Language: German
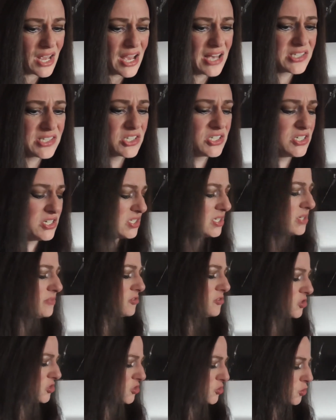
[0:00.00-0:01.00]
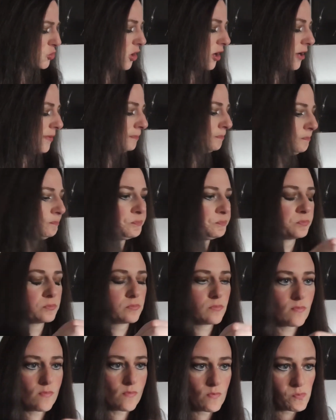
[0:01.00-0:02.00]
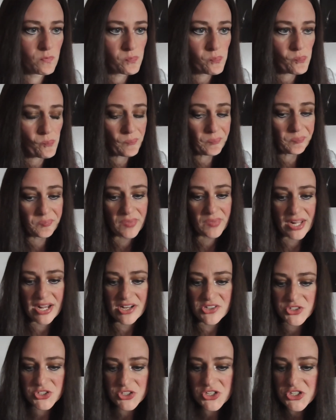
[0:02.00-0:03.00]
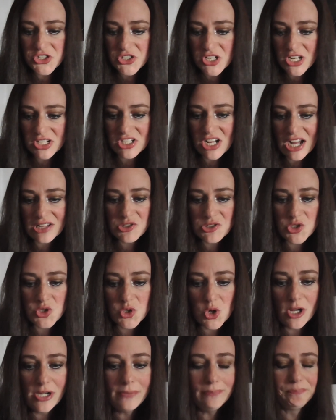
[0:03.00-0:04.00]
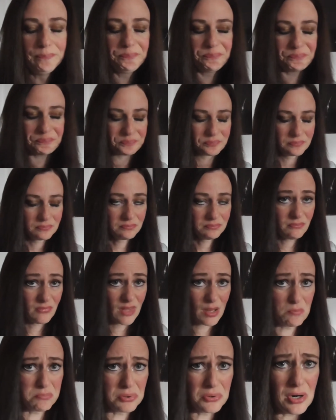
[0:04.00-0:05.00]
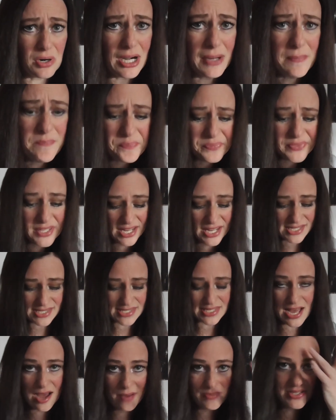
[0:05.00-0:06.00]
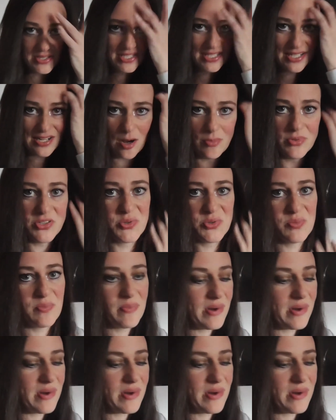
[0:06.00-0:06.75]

es knistert wirklich toll. Es knistert ganz toll. Boah, jetzt habe ich, glaube ich,